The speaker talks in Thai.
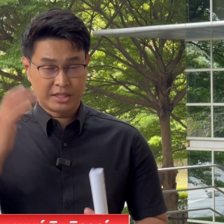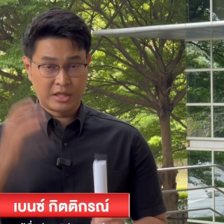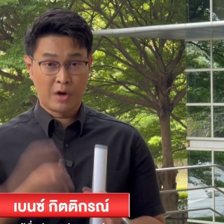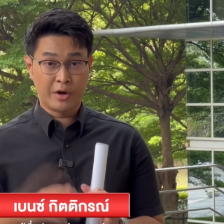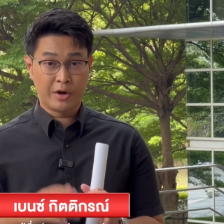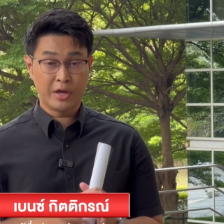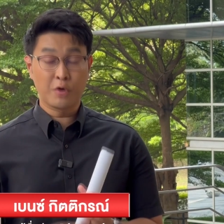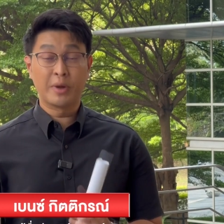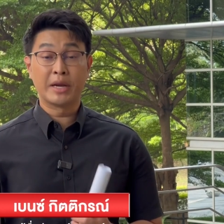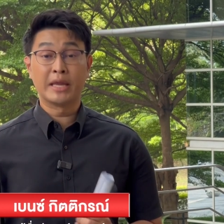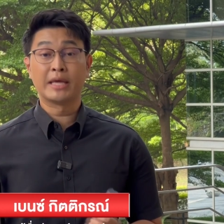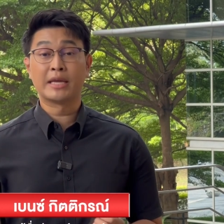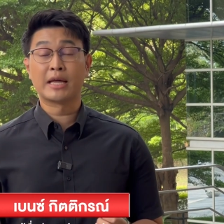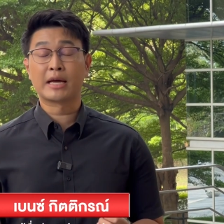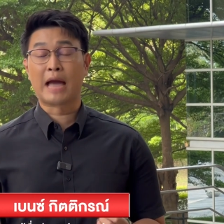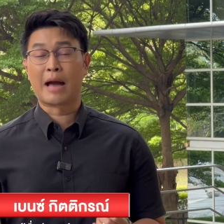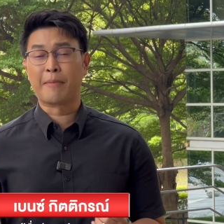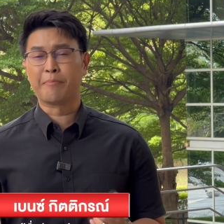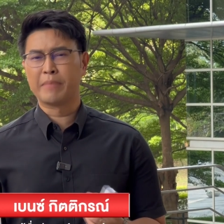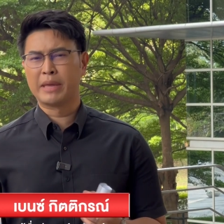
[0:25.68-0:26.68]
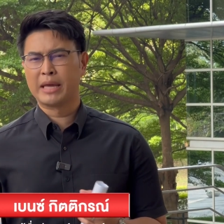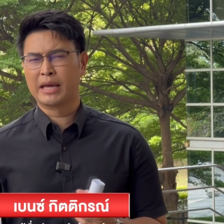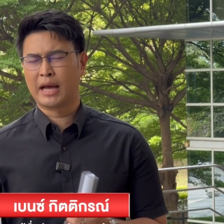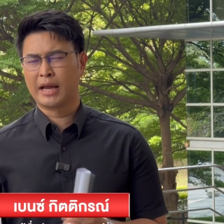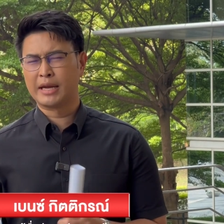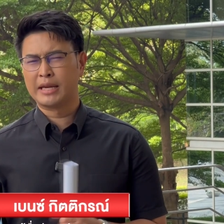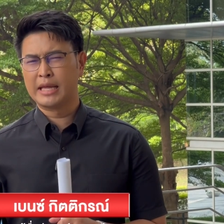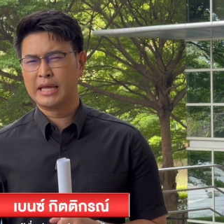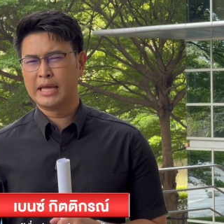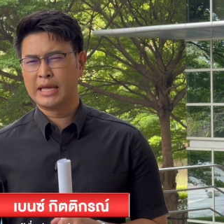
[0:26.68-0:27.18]
กสตอรี่วันนี้นะครับ มีค
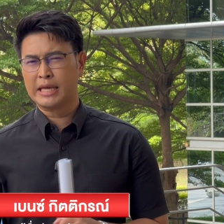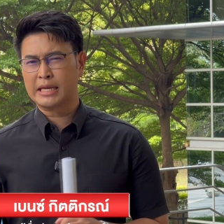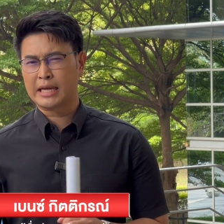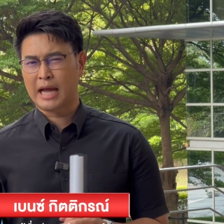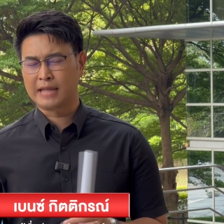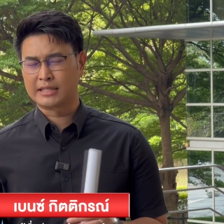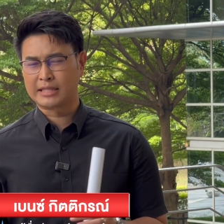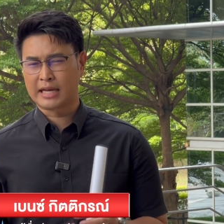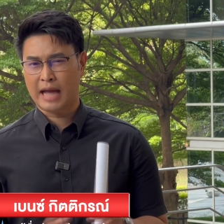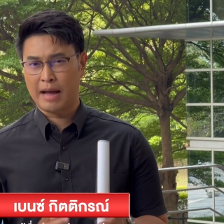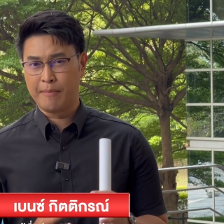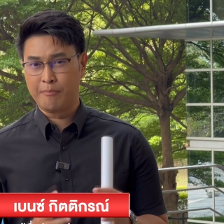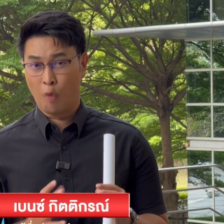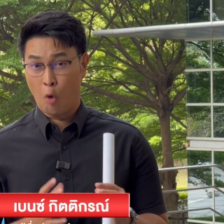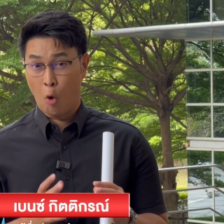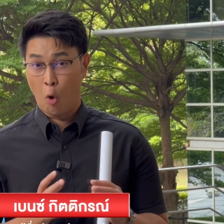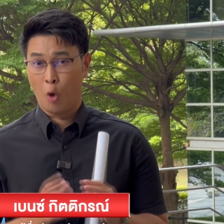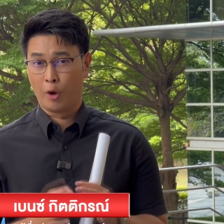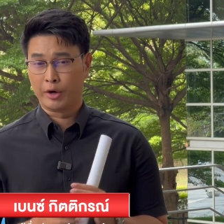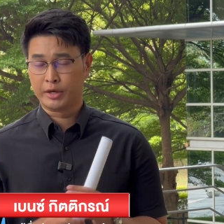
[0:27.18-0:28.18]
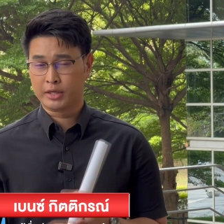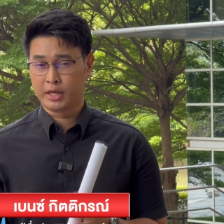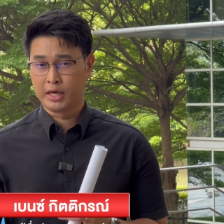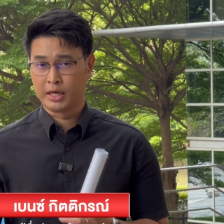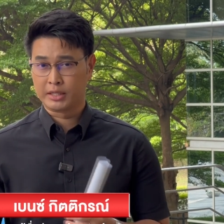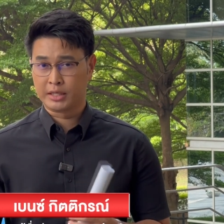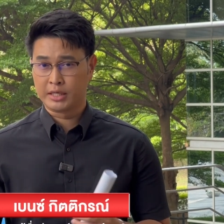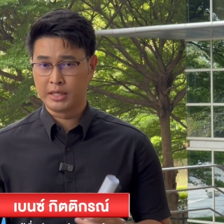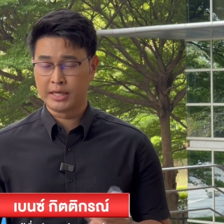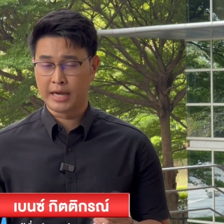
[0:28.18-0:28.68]
ดีฆาตกรรมโหด เกิ
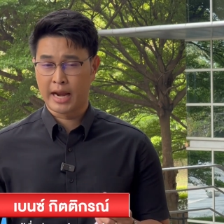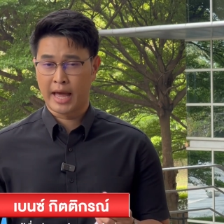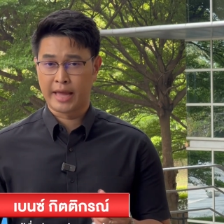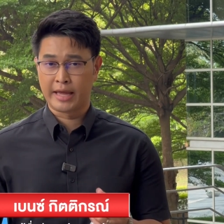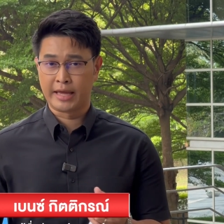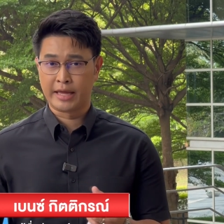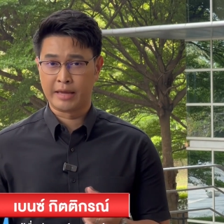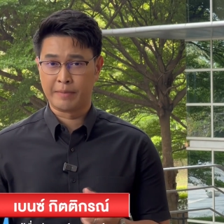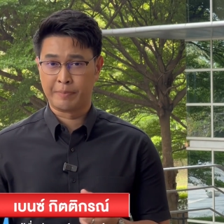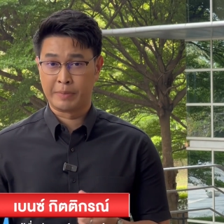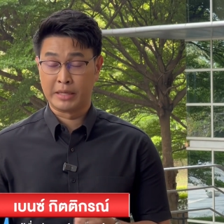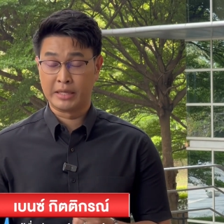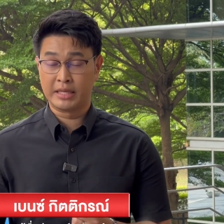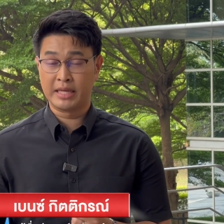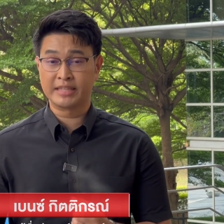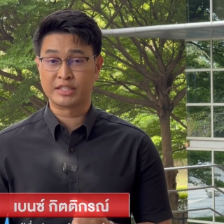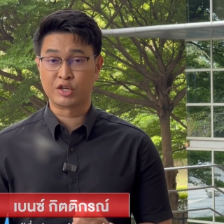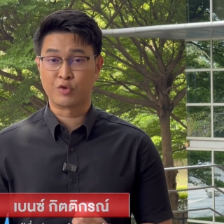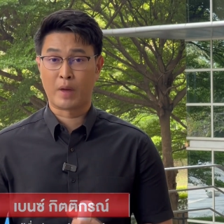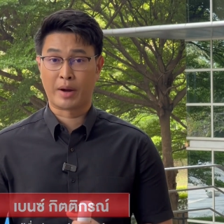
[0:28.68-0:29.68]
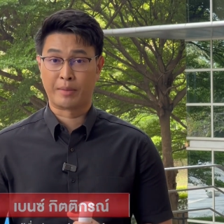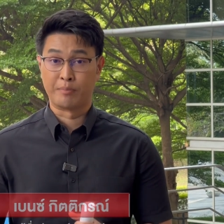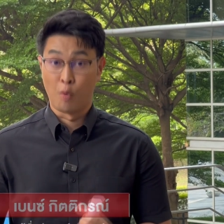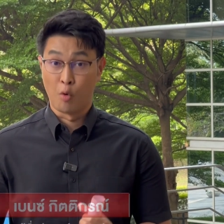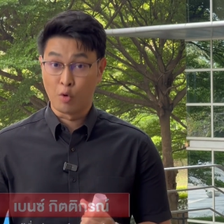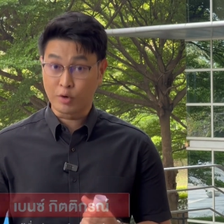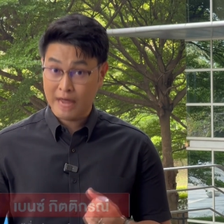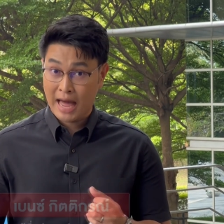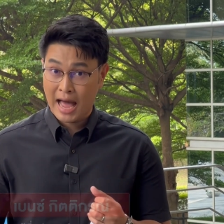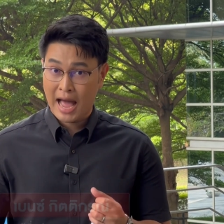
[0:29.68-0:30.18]
ดขึ้นในพื้นที่จังหวัดมุ
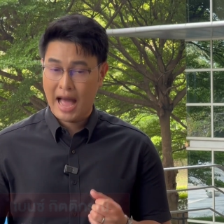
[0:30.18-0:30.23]
กดา